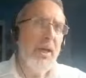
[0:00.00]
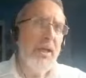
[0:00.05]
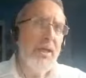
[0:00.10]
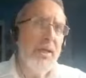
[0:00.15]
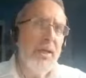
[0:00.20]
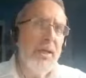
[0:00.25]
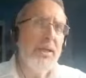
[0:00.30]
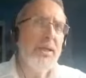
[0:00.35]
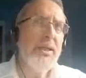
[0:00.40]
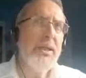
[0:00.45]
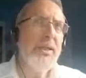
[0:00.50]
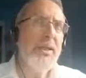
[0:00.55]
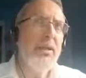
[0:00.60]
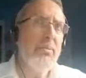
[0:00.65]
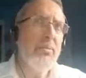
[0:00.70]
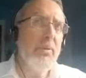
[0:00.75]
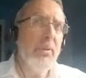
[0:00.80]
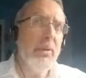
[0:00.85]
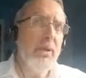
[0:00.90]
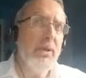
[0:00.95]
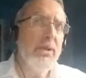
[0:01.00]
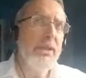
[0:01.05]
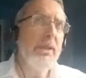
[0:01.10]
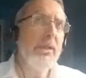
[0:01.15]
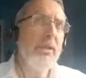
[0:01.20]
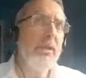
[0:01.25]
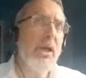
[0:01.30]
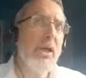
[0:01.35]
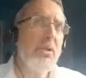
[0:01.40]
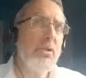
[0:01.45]
Есть сила,
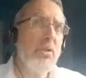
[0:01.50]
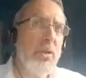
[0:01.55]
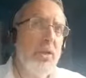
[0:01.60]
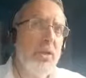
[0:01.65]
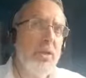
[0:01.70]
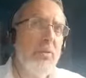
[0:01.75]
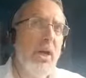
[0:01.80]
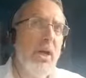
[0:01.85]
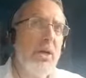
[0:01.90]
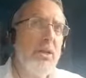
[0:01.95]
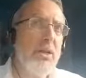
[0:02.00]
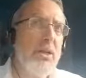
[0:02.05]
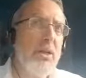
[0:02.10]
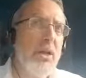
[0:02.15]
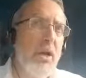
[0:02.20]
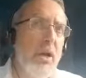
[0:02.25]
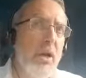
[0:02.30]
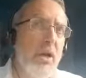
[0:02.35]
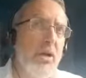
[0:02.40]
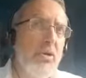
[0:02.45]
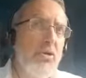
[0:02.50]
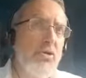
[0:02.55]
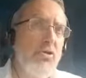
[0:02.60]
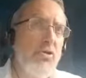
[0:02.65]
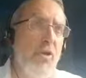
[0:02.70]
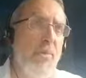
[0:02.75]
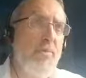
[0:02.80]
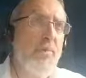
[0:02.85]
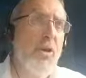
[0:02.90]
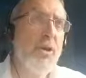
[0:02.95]
сила которая называется
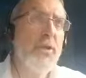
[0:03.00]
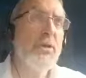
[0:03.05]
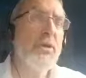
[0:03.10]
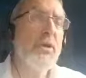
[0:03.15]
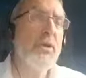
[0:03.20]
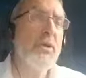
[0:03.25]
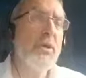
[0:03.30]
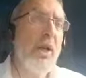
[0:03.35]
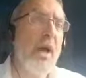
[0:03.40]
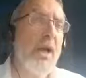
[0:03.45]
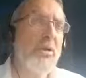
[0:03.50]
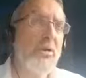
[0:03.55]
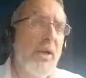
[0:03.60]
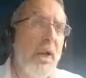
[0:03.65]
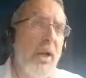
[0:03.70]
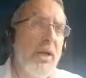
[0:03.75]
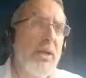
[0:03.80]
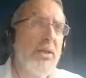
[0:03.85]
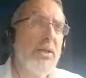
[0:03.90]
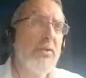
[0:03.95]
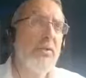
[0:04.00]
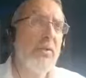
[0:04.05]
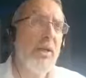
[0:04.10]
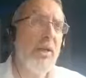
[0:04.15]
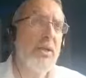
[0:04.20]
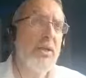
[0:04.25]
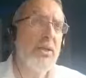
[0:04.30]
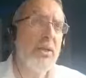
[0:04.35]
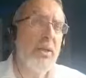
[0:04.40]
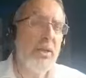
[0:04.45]
robust, а другая
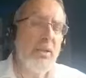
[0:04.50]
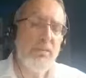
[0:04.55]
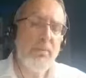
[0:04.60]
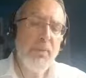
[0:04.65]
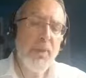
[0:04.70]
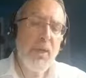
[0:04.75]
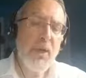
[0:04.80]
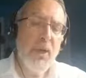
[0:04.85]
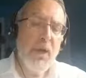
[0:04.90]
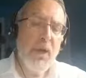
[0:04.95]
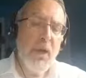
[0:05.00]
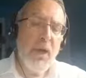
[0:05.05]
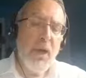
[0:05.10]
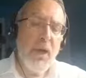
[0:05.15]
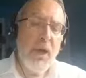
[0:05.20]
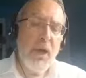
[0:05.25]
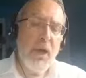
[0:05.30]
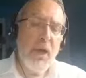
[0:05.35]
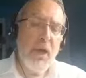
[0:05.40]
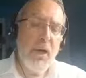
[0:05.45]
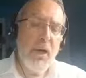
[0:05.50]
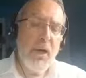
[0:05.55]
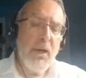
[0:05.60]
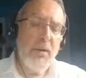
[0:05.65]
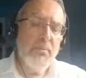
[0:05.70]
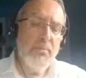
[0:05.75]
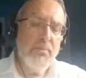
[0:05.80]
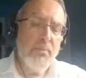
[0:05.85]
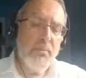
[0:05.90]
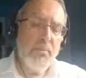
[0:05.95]
называется
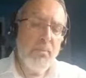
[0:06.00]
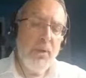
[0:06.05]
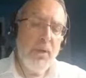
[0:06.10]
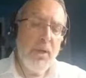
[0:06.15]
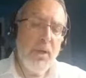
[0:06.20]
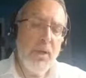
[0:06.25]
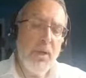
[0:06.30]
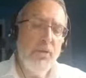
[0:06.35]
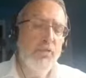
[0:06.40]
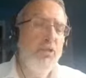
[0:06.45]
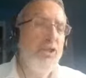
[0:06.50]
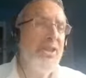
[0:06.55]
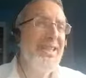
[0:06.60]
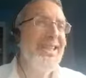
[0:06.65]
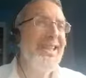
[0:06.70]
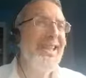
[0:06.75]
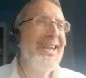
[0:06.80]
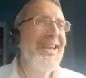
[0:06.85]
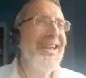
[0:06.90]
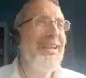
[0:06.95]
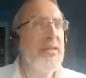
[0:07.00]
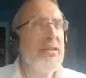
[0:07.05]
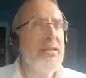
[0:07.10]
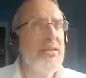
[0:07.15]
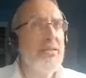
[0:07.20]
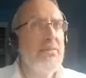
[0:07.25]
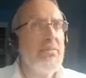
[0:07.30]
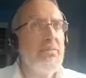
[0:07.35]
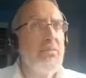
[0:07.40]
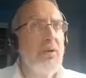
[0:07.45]
uh,
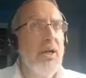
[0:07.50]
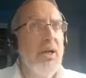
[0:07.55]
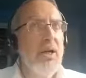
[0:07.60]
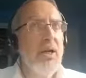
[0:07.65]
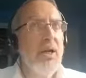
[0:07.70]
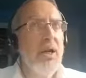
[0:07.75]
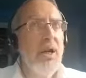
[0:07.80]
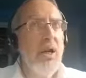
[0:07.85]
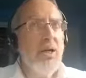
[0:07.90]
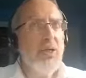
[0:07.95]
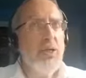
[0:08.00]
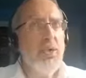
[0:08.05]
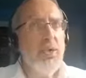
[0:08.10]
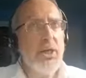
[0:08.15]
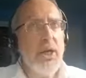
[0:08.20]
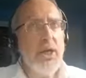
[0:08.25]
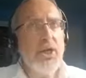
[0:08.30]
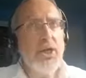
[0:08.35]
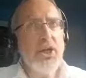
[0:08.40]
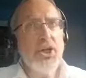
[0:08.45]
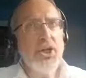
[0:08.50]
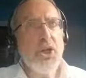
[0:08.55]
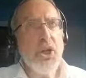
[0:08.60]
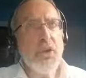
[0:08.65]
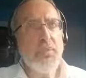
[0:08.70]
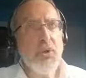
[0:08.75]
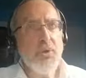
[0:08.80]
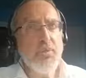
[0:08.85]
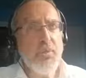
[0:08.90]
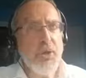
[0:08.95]
resilience – то есть один
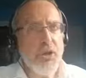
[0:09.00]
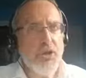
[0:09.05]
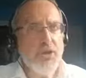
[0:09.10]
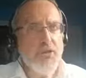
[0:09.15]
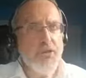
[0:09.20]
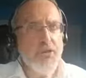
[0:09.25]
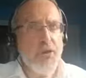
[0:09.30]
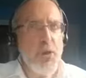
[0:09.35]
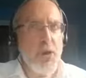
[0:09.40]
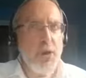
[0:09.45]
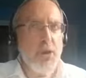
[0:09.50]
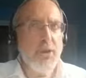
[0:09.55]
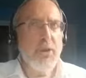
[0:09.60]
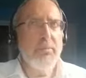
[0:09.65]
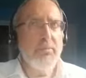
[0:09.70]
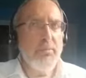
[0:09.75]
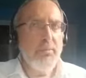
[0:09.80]
человек может быть твердым,